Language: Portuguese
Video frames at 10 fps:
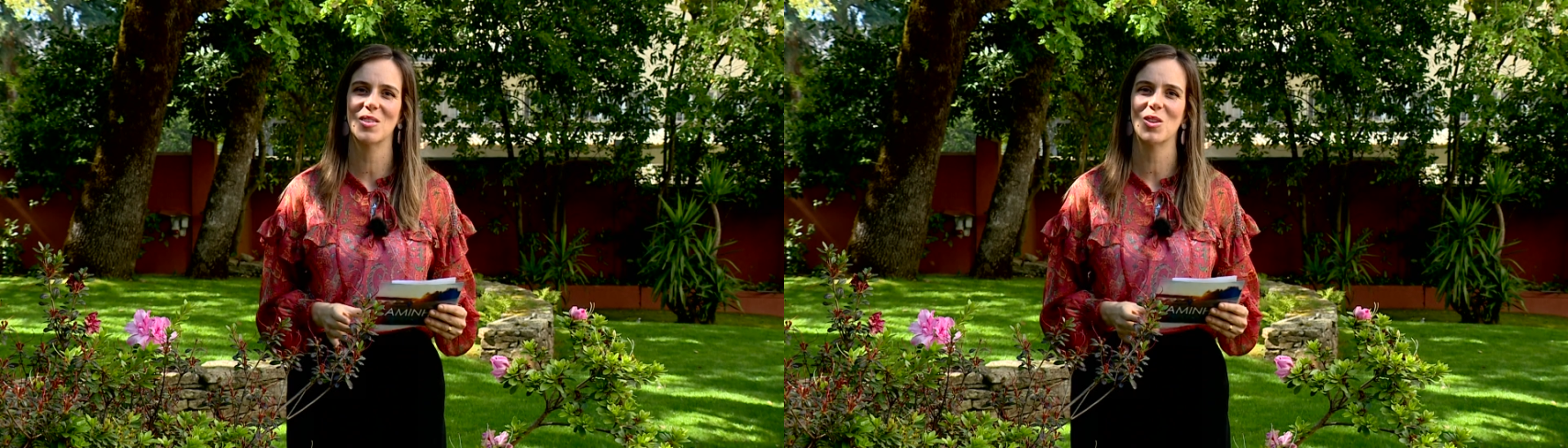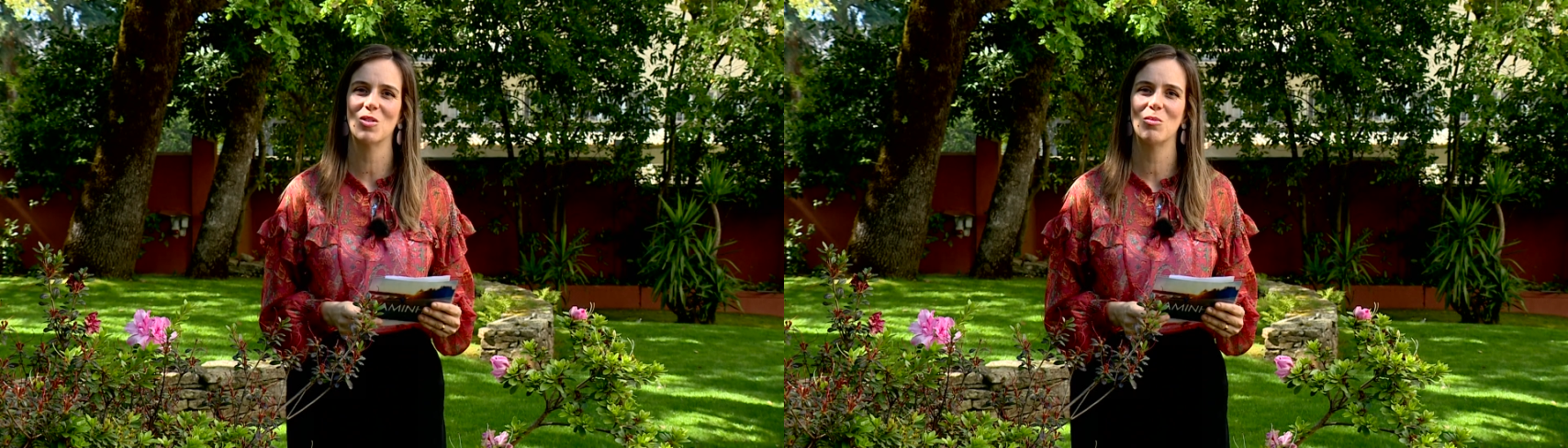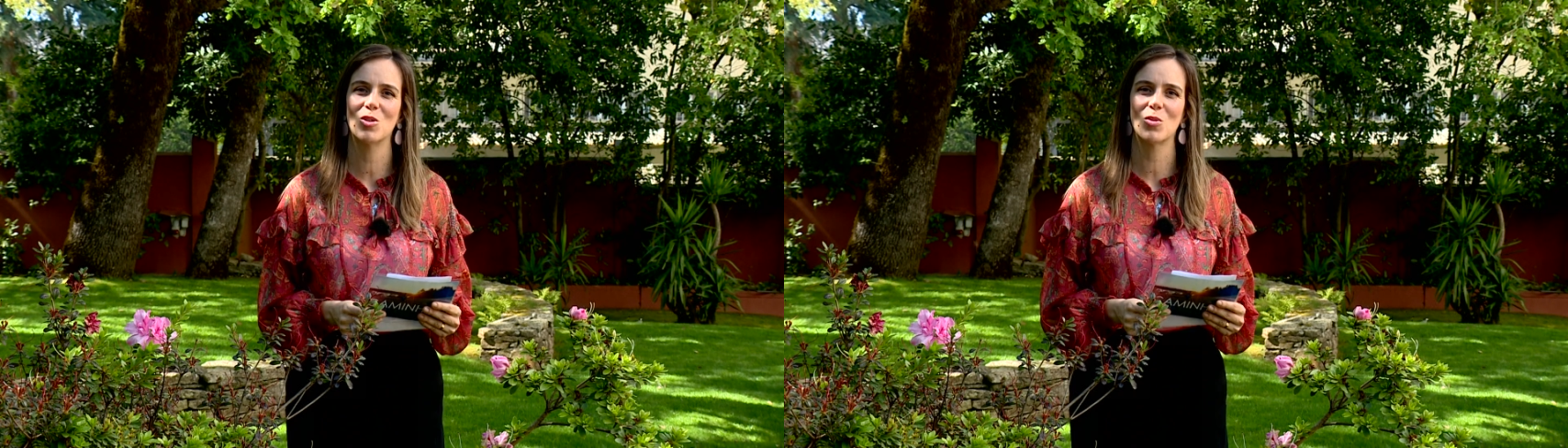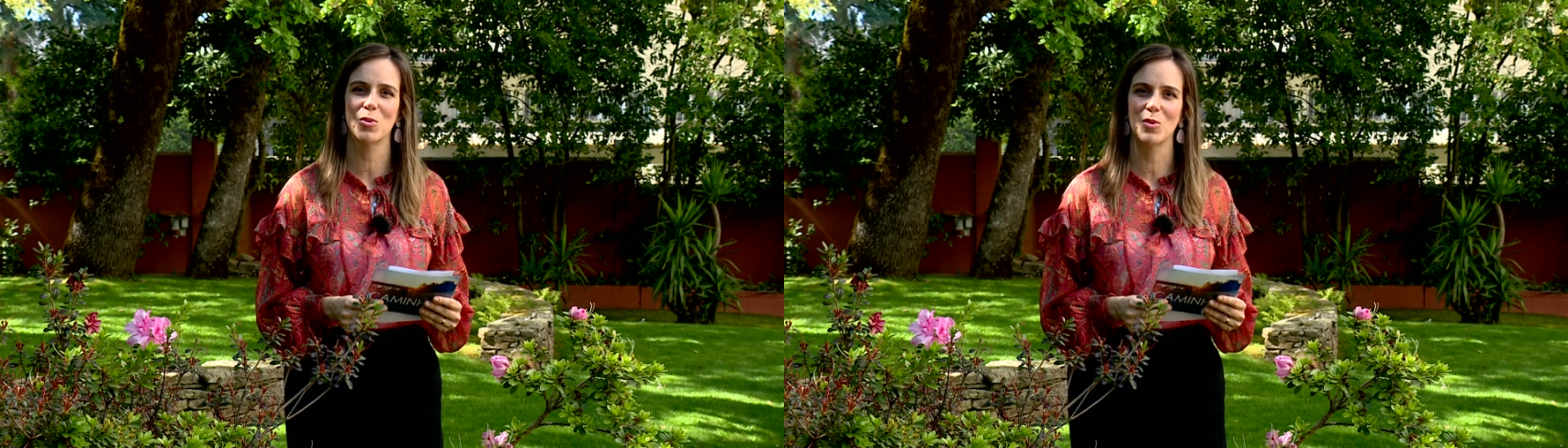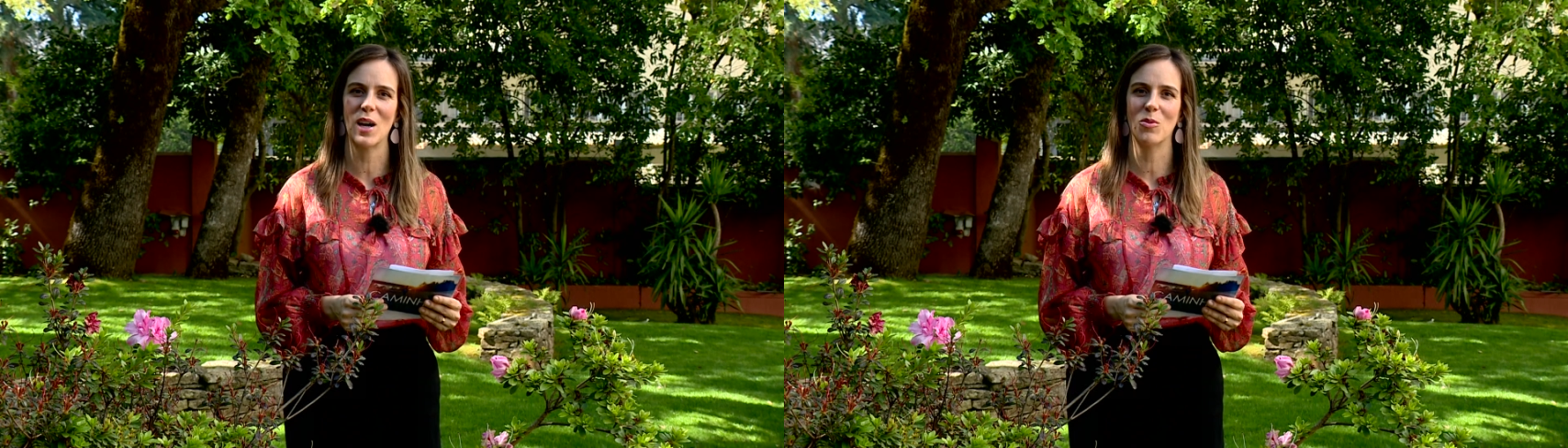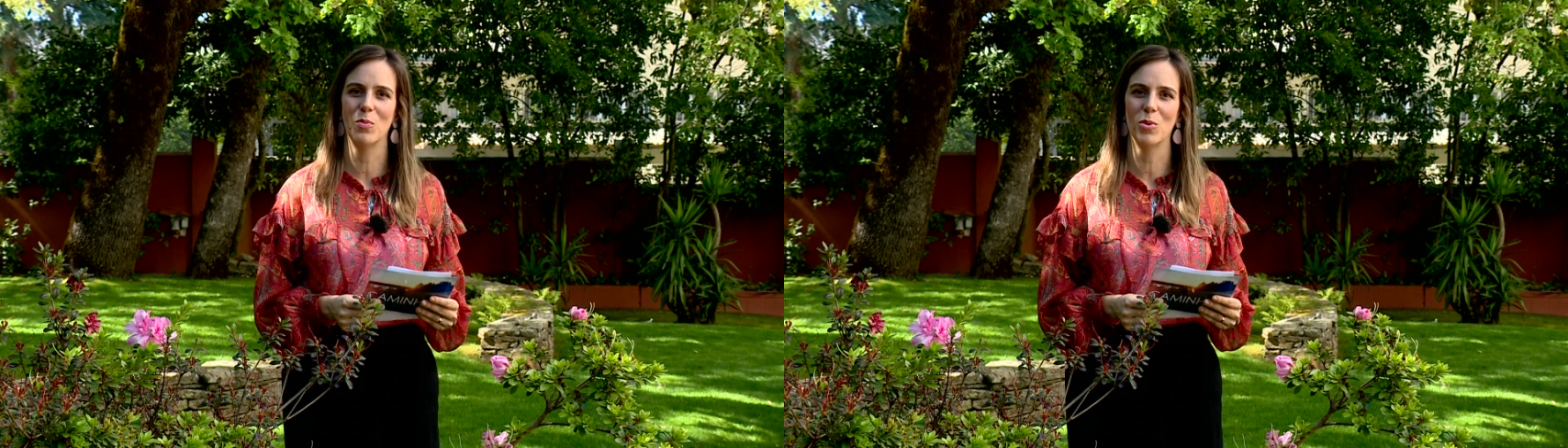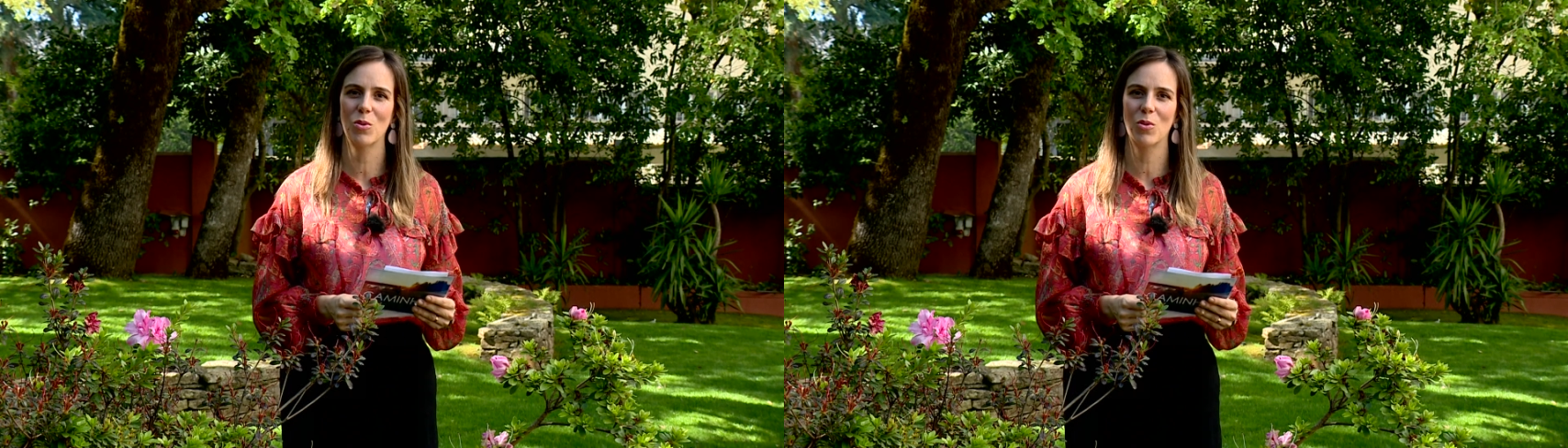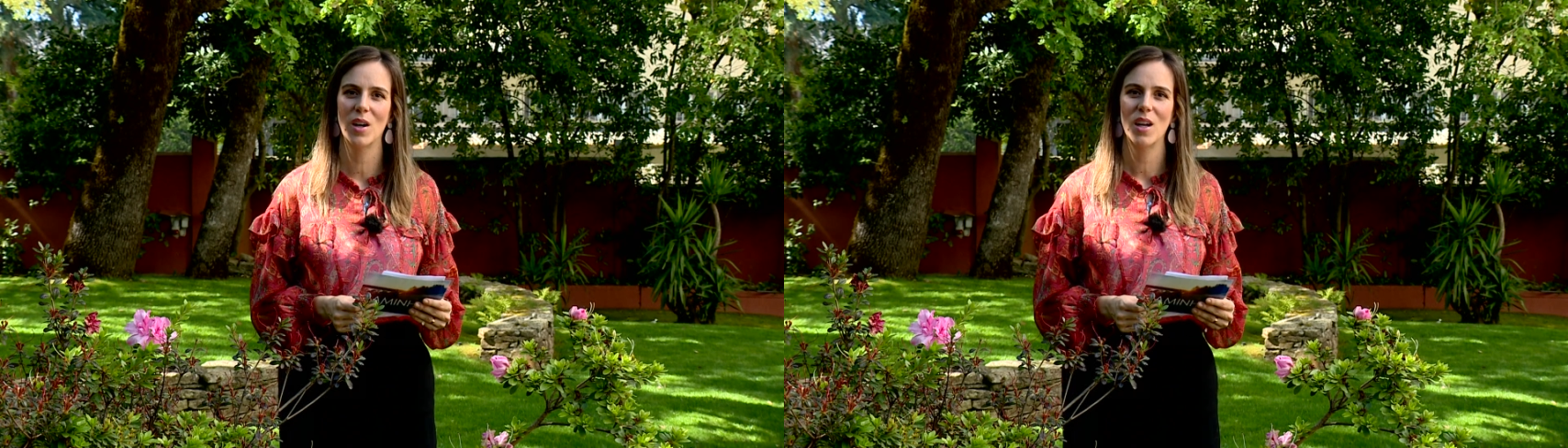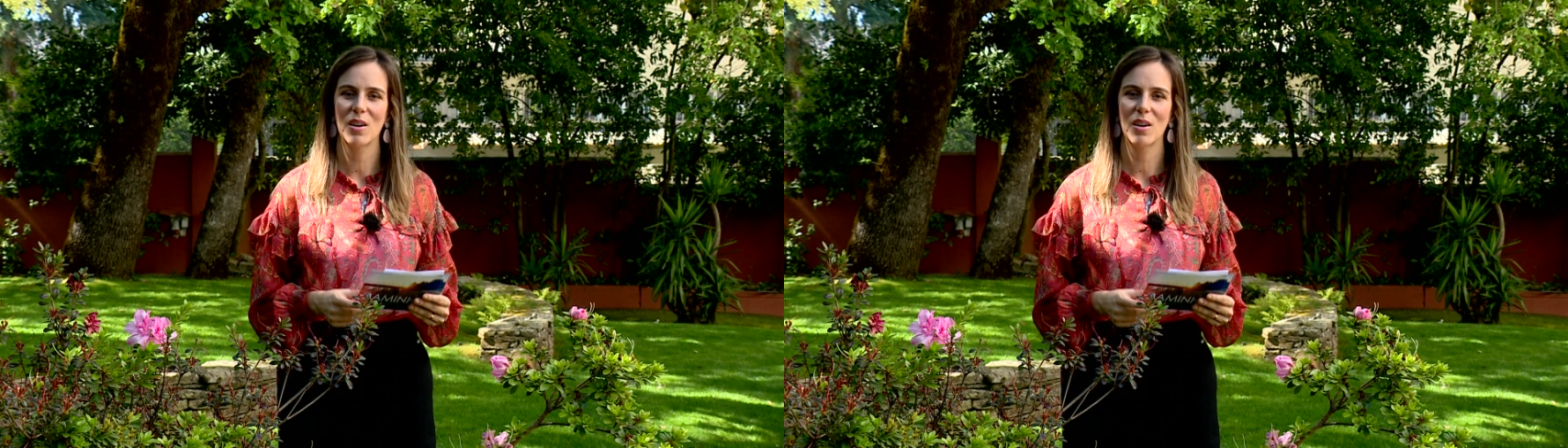nós vamos explorar um pouco,